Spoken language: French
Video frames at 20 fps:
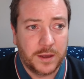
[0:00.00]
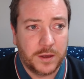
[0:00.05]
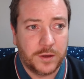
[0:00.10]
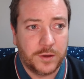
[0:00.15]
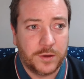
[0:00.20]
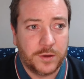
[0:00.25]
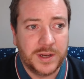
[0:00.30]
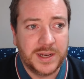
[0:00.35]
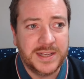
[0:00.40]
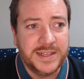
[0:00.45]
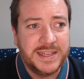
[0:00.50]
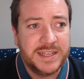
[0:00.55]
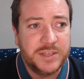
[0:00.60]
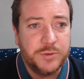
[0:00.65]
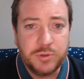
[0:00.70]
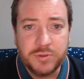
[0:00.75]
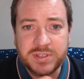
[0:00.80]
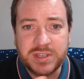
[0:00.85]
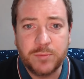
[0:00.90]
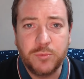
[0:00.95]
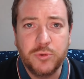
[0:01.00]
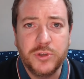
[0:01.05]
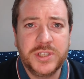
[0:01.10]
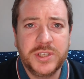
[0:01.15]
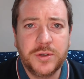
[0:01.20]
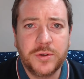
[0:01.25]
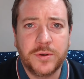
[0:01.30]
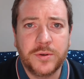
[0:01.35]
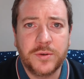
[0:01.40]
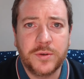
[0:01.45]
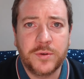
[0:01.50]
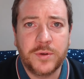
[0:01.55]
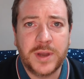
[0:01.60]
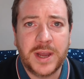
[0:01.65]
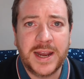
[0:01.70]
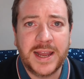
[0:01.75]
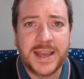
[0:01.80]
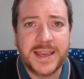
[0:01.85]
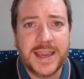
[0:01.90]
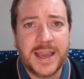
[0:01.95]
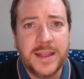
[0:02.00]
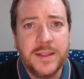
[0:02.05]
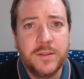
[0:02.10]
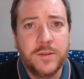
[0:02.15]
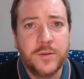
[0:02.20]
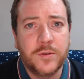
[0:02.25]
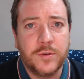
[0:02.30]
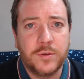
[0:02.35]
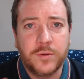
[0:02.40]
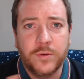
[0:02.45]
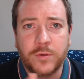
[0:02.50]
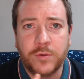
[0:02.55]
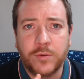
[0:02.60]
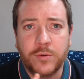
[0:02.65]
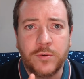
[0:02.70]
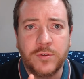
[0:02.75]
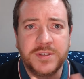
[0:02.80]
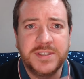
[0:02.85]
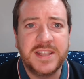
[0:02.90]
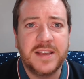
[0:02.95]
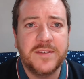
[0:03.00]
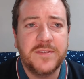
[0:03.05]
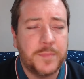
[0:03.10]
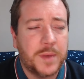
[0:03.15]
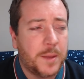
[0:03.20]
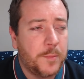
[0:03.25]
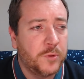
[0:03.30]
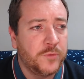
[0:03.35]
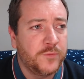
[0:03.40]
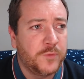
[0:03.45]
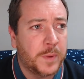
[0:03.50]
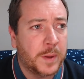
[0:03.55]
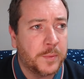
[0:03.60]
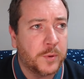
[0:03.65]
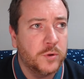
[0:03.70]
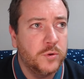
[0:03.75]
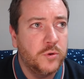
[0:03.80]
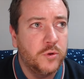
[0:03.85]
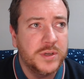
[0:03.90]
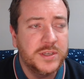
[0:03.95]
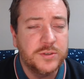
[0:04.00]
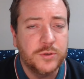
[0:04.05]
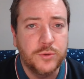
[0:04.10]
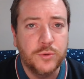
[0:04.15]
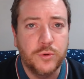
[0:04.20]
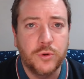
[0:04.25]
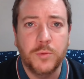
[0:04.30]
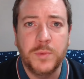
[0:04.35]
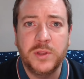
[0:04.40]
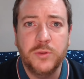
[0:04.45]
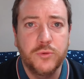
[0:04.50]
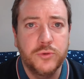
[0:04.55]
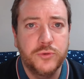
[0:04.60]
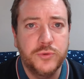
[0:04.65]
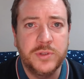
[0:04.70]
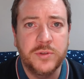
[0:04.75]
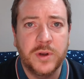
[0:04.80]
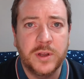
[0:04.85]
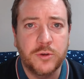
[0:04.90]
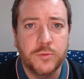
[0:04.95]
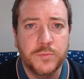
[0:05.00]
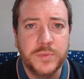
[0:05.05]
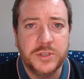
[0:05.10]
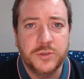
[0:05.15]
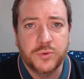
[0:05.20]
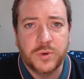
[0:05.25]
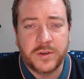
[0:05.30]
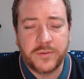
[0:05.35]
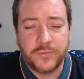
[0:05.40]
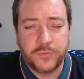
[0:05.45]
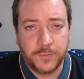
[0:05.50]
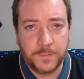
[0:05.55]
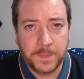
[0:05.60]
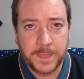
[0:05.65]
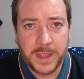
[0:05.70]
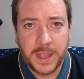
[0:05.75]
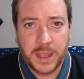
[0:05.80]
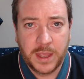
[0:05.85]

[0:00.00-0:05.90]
euh, des suites de sa blessure à la Cannes, le staff apparemment ne veut pas prendre le risque de le remettre tout de suite dans la compétition à fond,